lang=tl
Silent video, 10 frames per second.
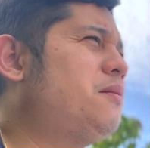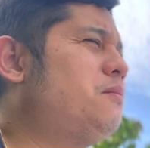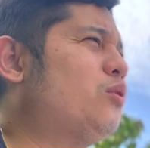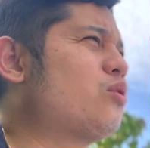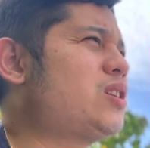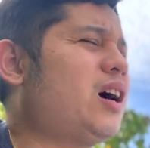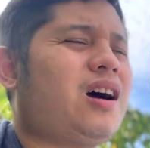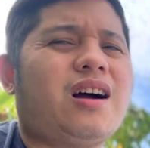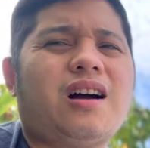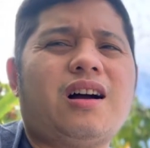puro sa
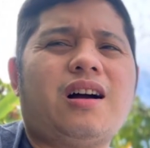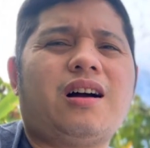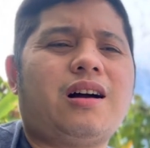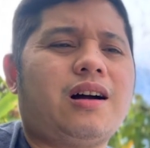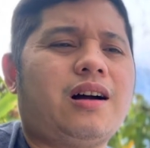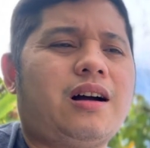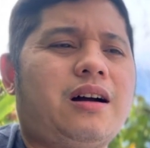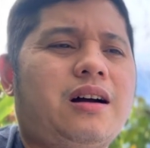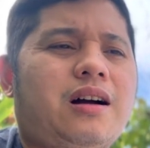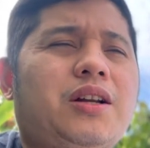
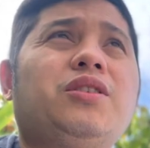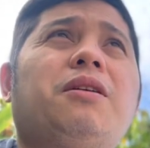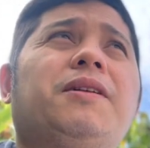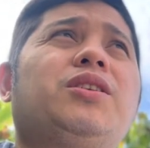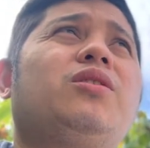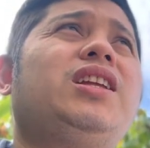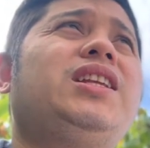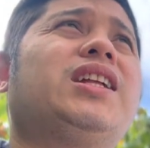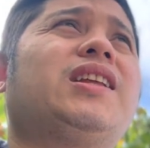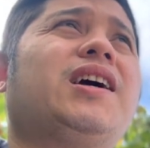ano dapat yung
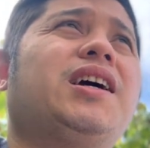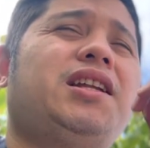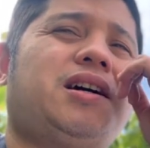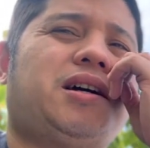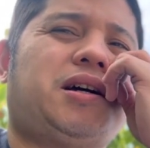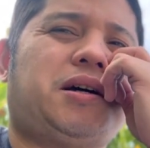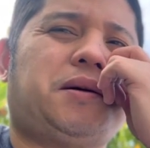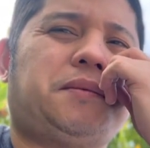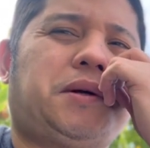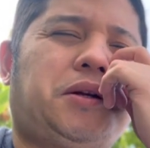linya talaga na
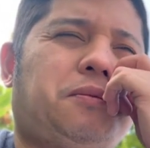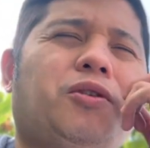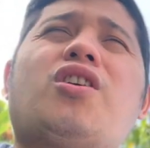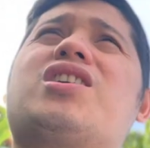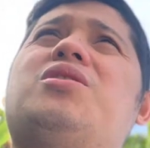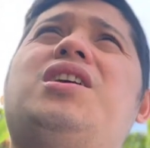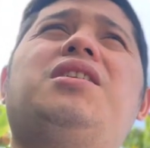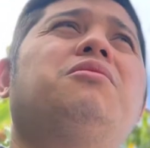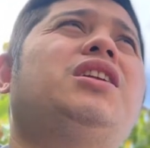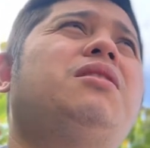ano pero
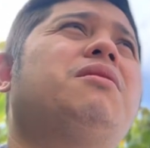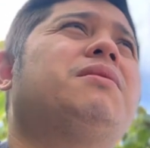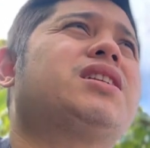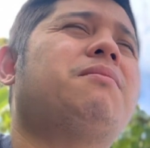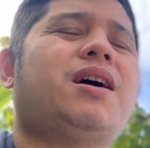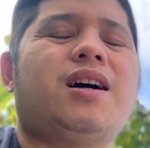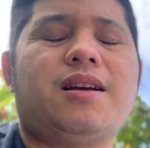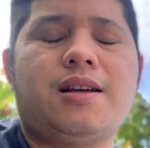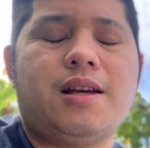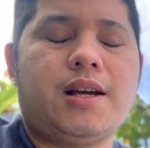actually wala namang masama
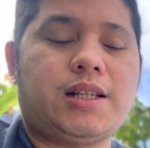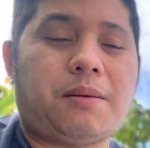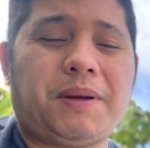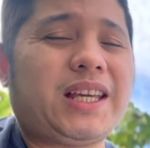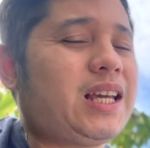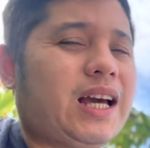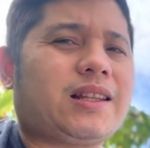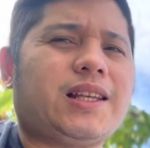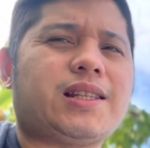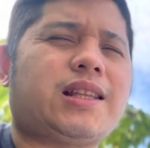sa pagiging
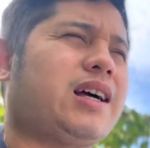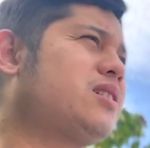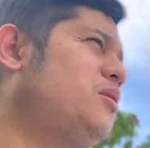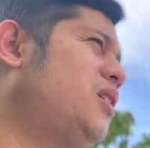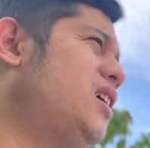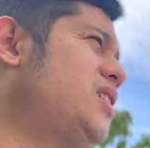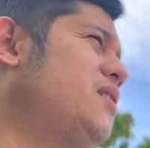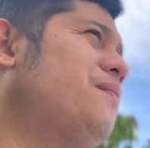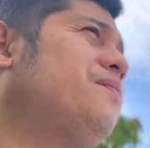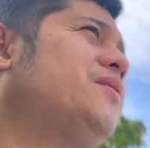artista as long as
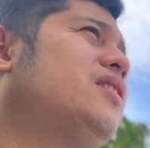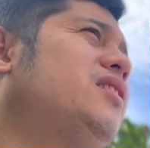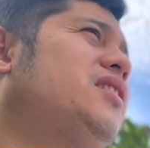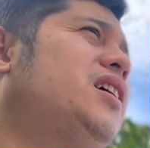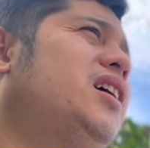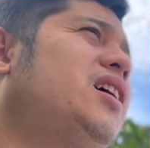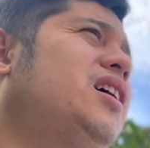na